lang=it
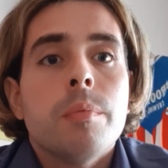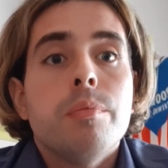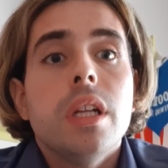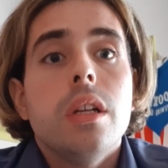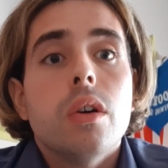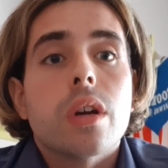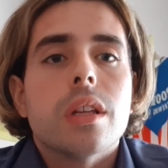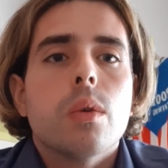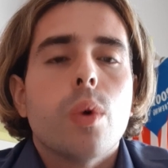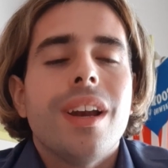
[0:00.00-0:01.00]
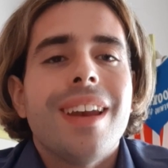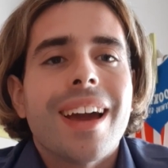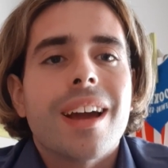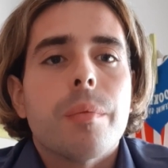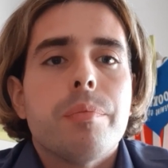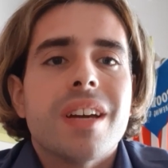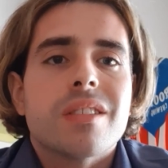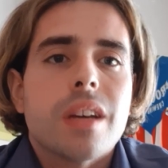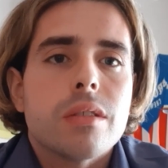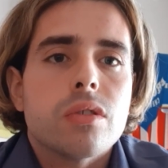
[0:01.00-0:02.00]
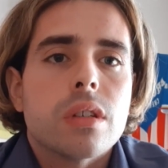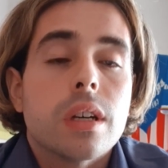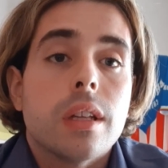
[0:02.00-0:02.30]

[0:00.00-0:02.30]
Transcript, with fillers: migliore di quell'Ek Piasecki